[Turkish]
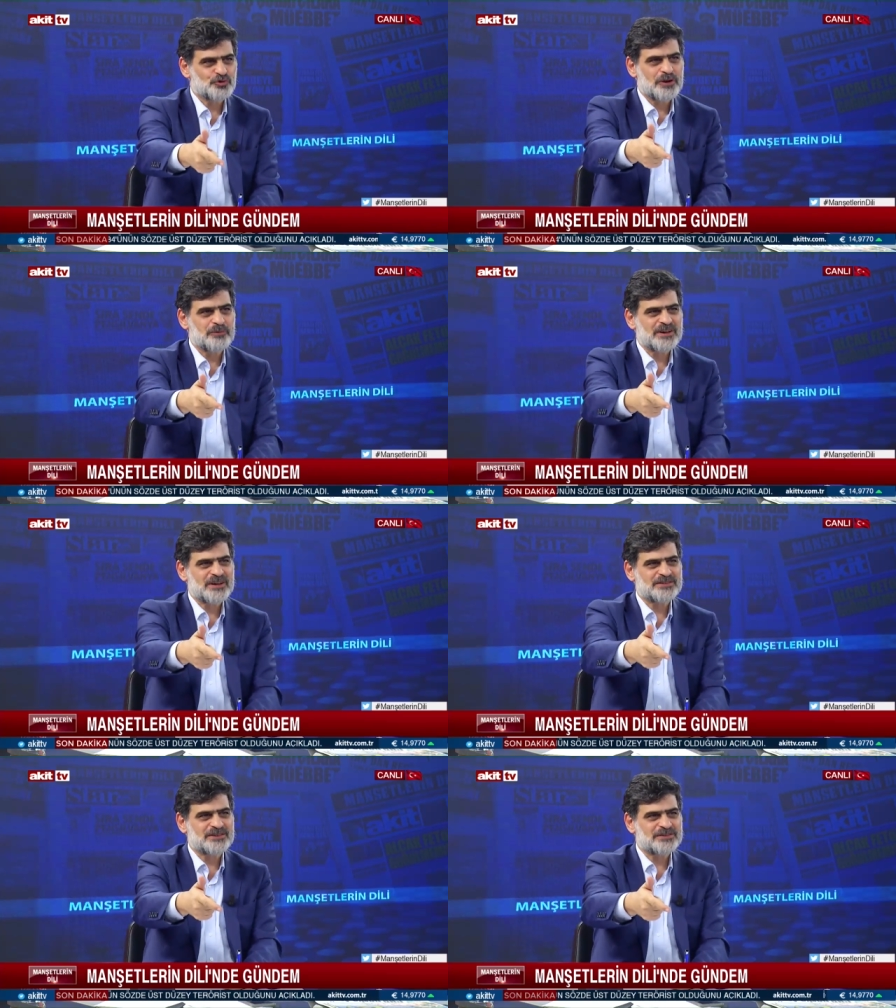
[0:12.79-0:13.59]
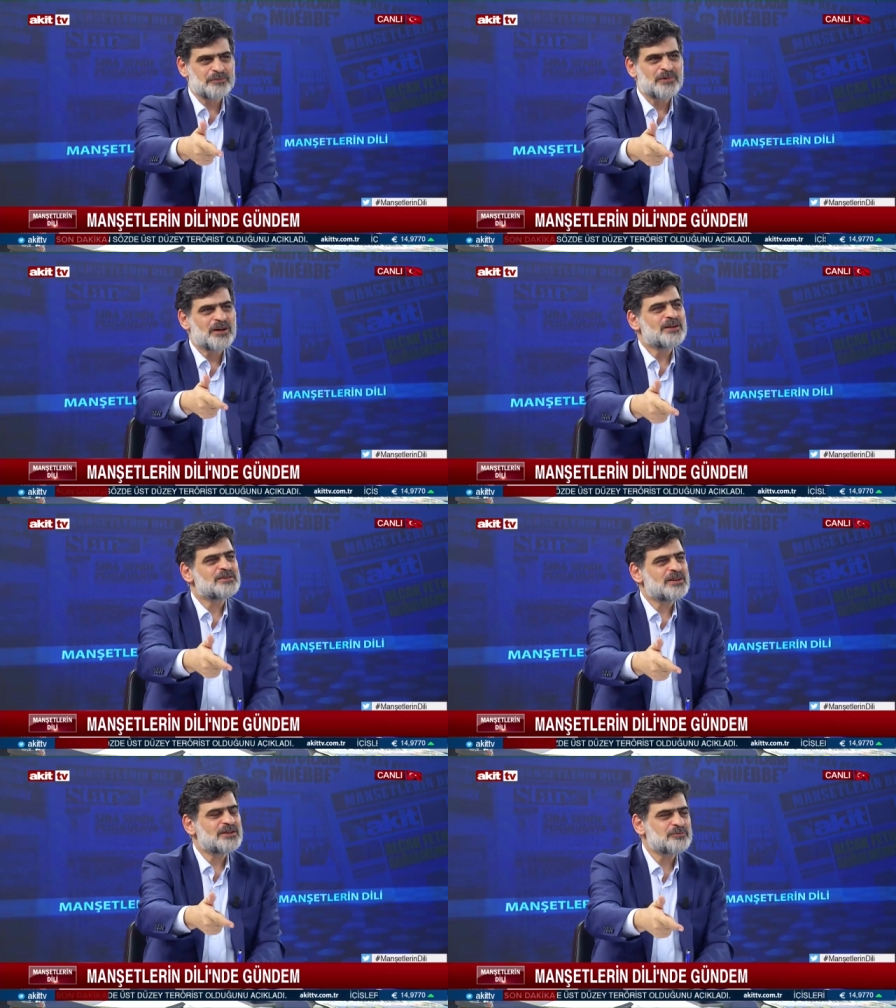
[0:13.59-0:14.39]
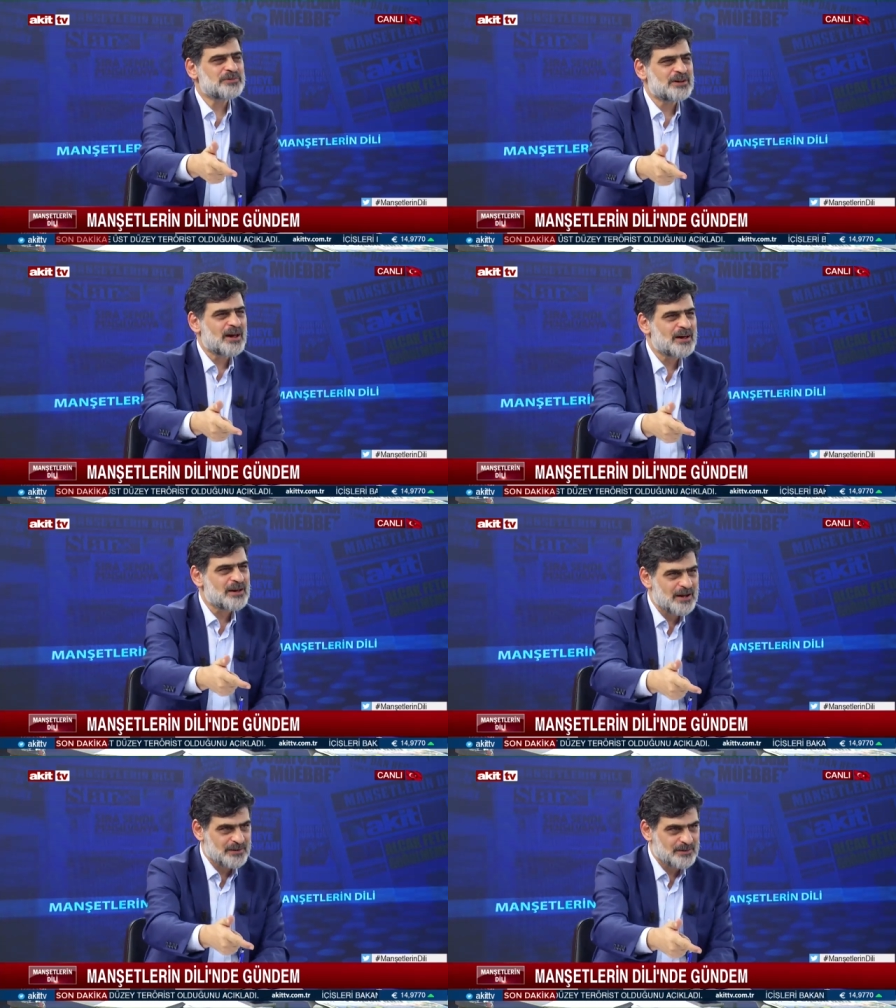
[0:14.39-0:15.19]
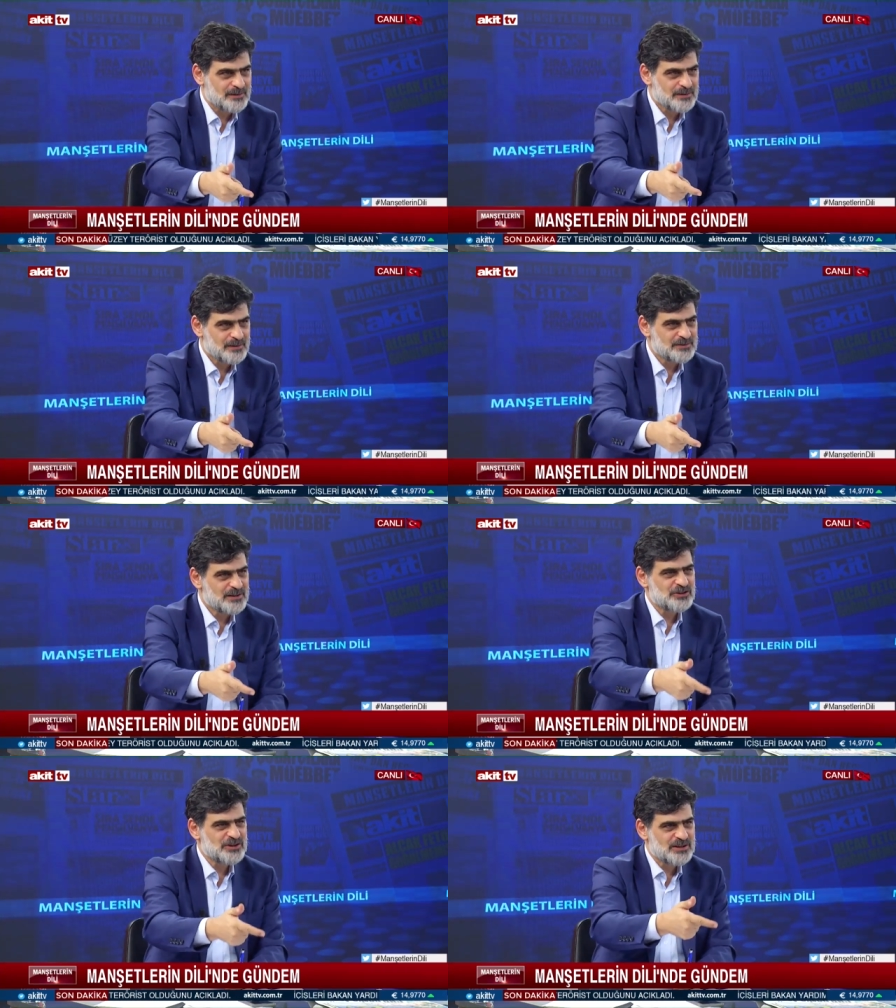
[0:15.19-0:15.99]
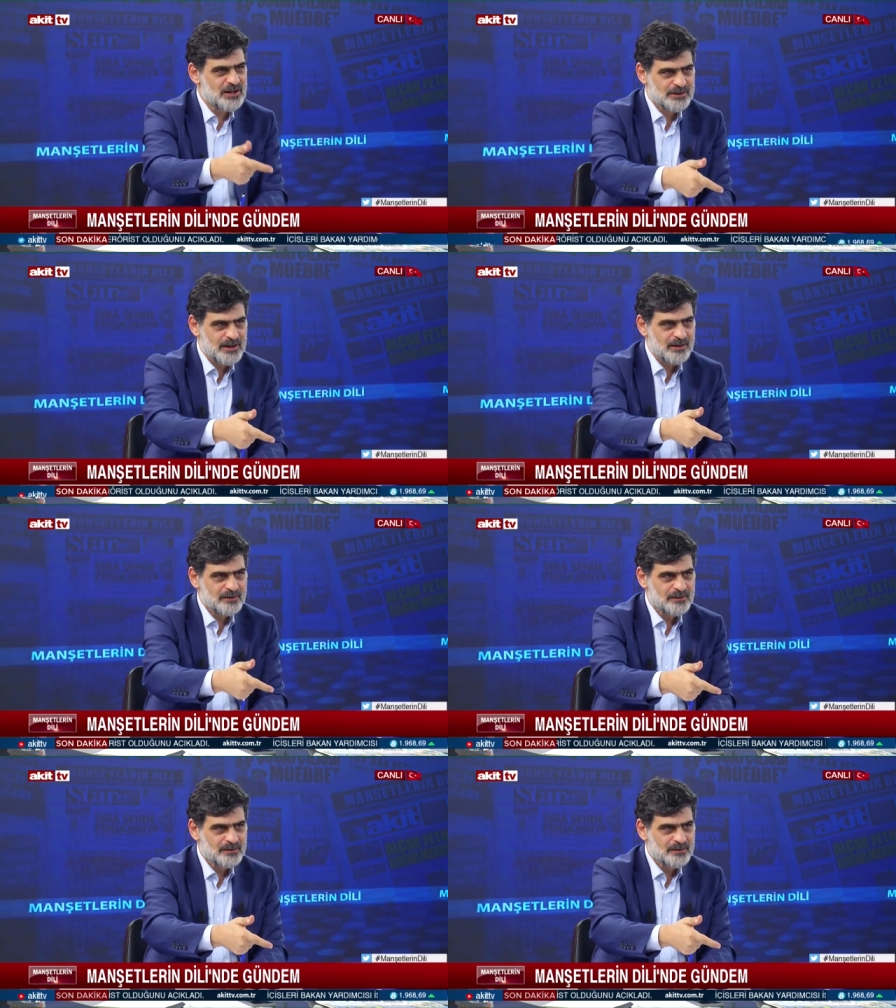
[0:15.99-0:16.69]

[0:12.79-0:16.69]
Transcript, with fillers: Gündeme getirdim. Dedim ki eğer TCD'de